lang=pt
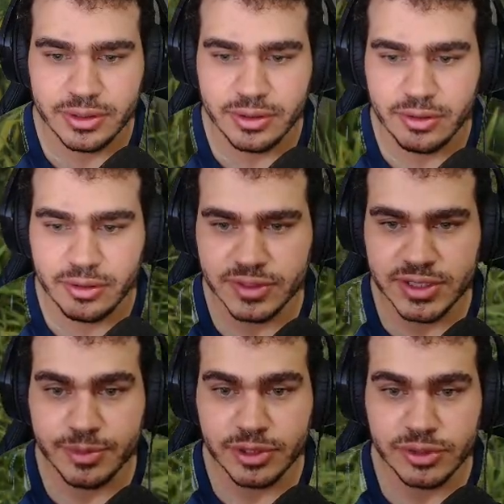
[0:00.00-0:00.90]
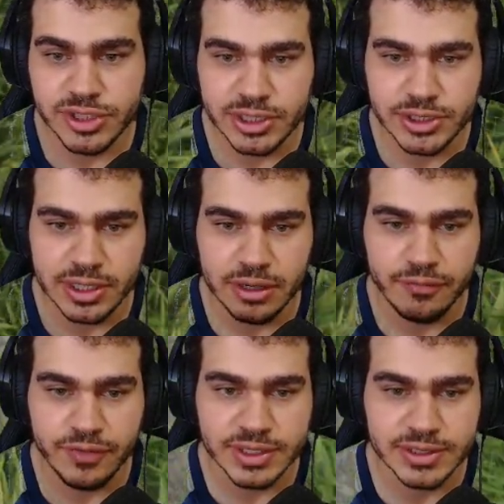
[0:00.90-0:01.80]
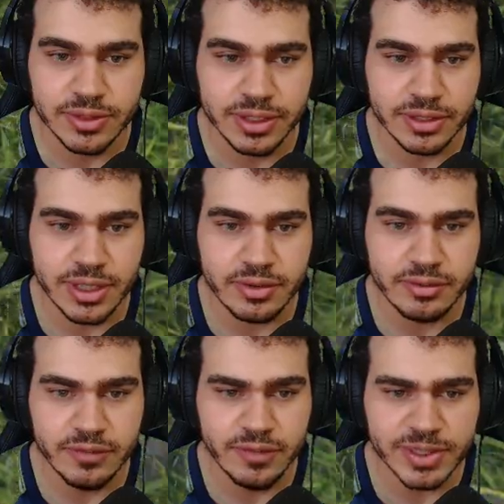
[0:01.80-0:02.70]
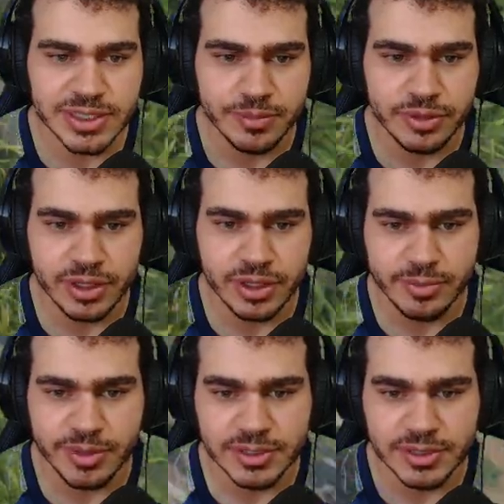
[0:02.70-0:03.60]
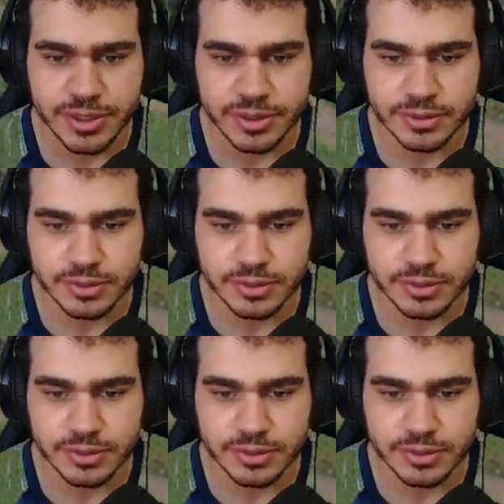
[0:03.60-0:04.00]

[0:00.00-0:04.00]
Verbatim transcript: Ou você pode rodear de lá, ó. Fica a seu critério. Eu vou passar por aqui que tá mais perto.